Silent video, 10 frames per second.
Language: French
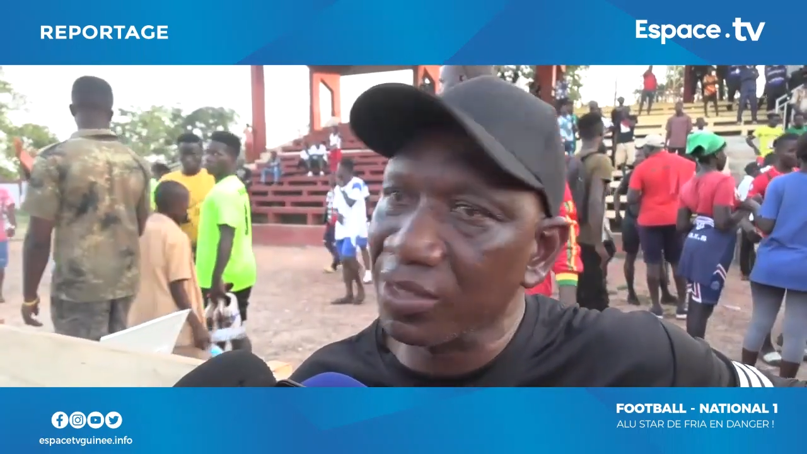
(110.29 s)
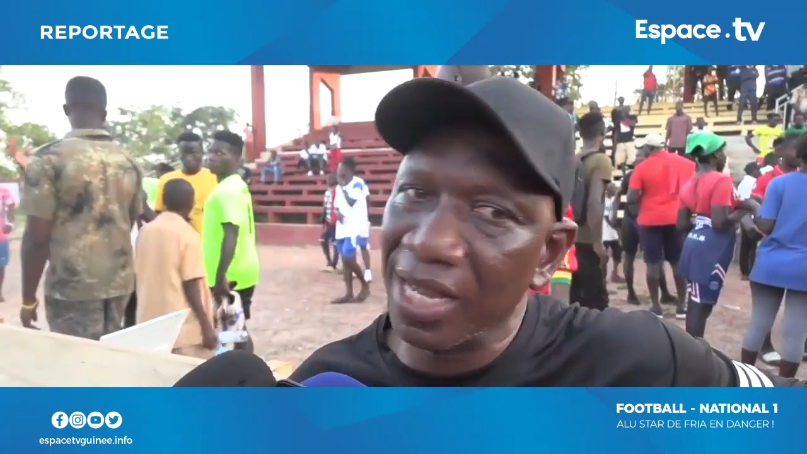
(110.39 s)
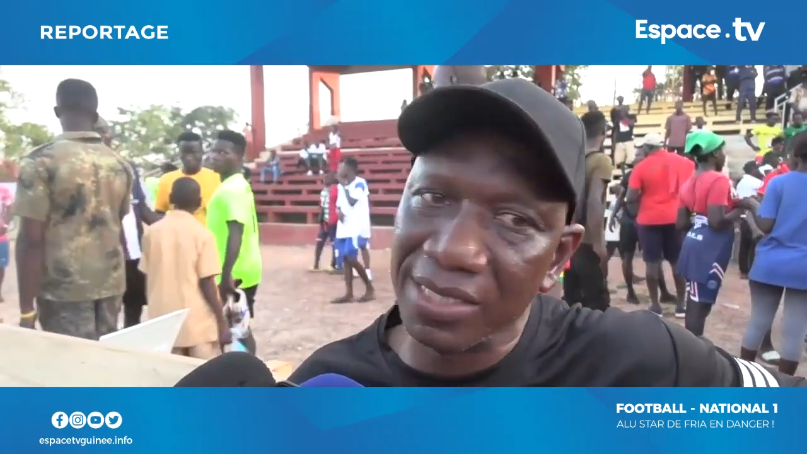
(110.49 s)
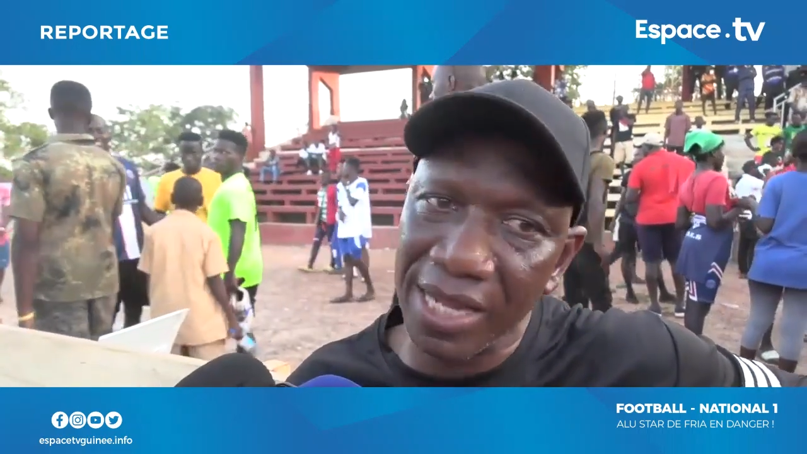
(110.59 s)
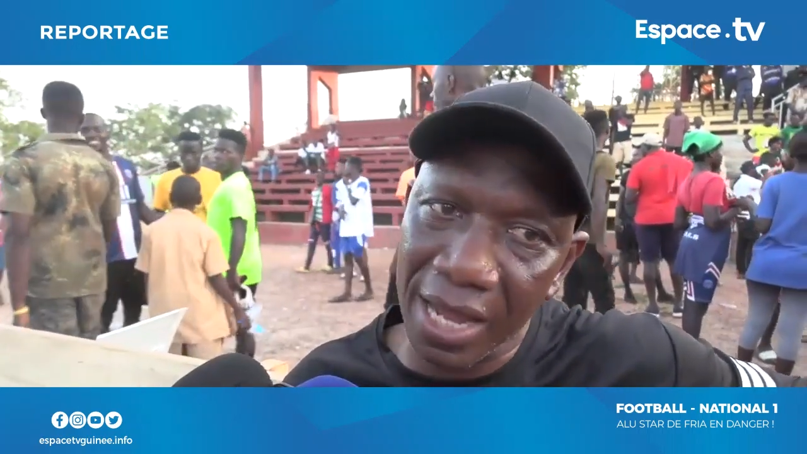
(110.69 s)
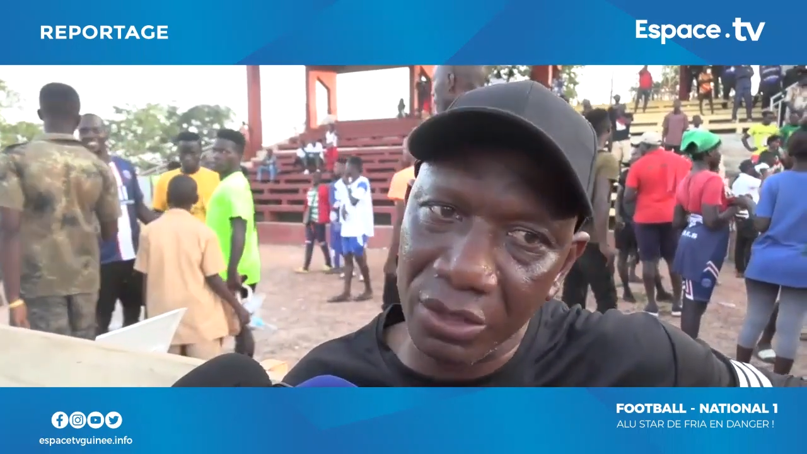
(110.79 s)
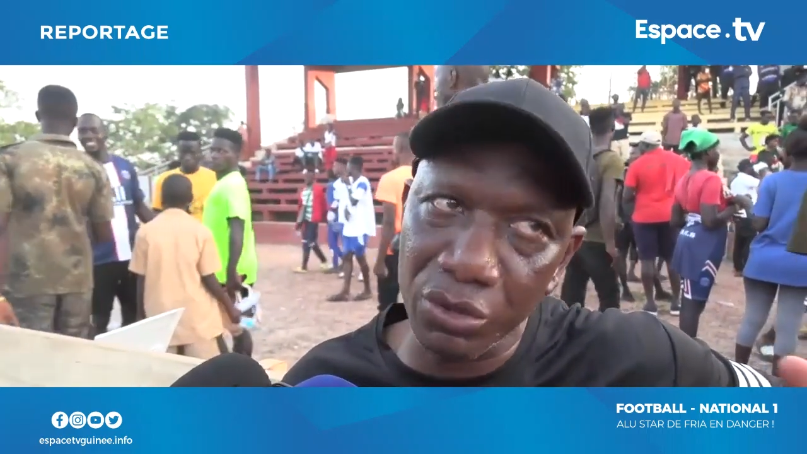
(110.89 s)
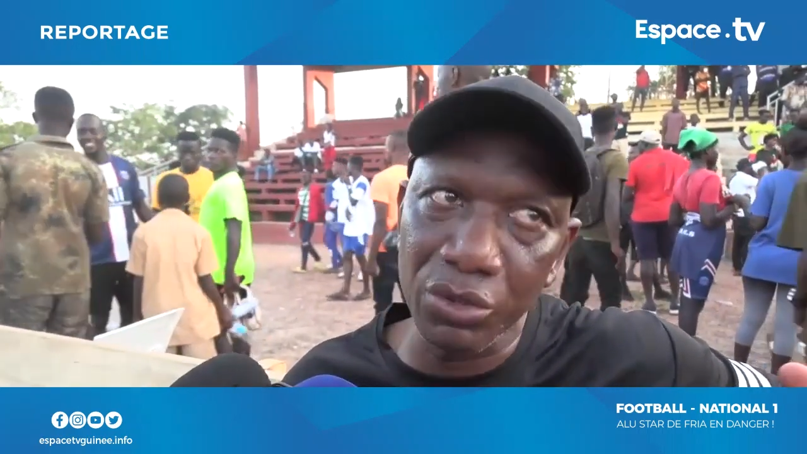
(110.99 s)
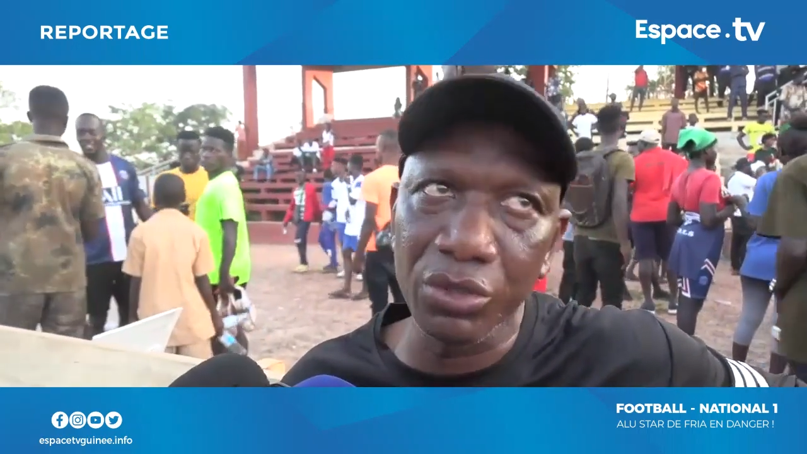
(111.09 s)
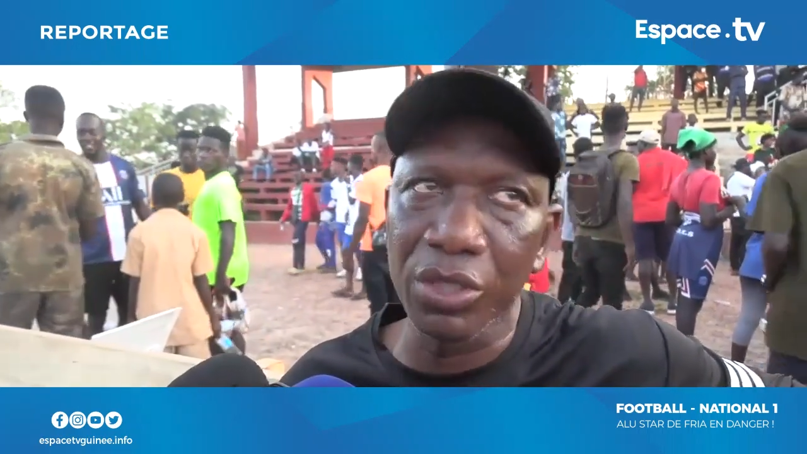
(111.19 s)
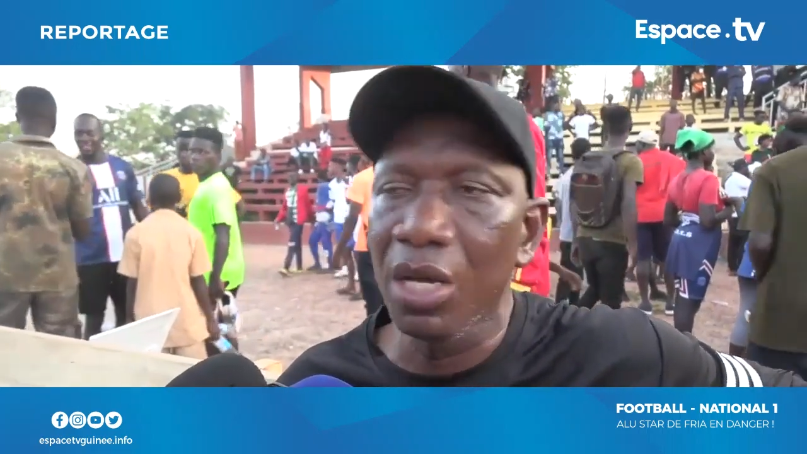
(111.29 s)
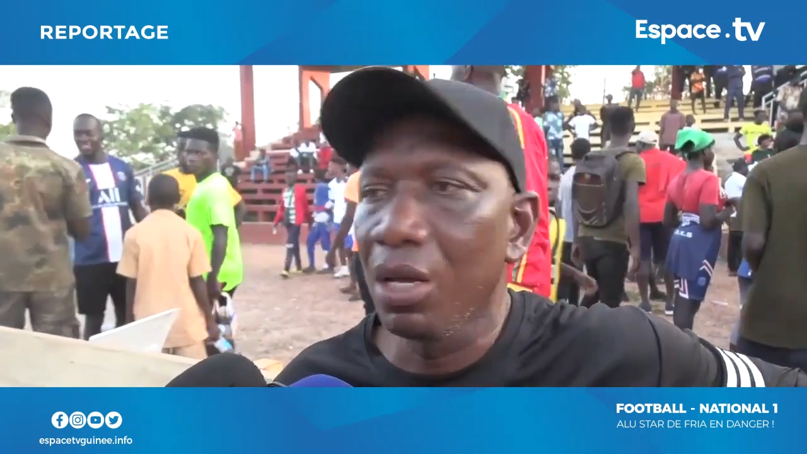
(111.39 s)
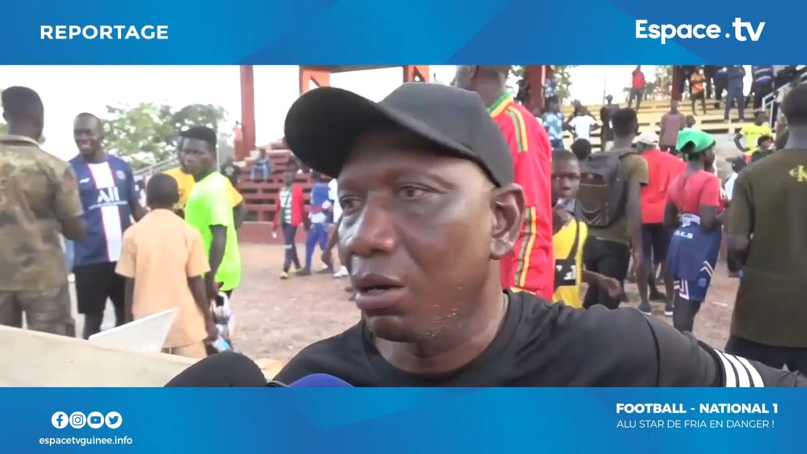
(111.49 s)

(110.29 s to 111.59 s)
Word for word: Donc ça, ça a dû mal